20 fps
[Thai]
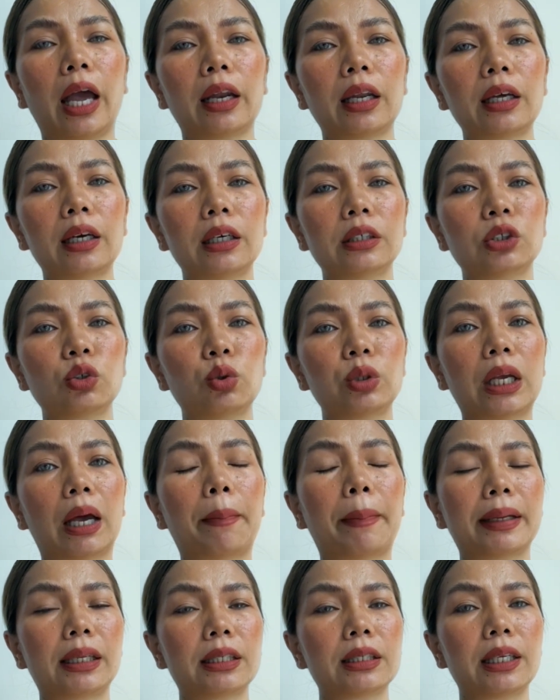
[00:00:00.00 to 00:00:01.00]
เธอจงอย่า
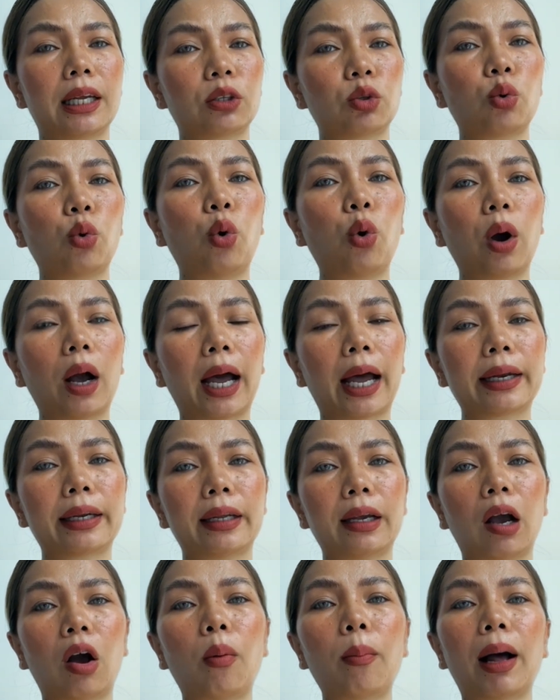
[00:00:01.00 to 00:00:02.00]
ปฏิเสธทุกโอกาส
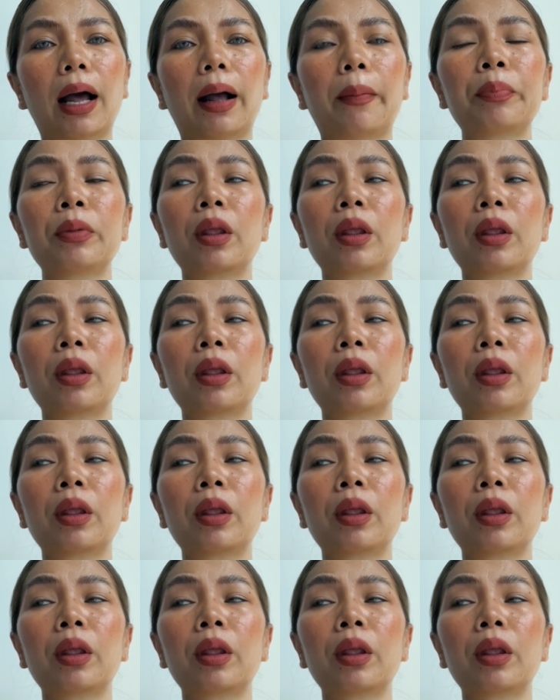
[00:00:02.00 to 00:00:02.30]
ที่เข้ามา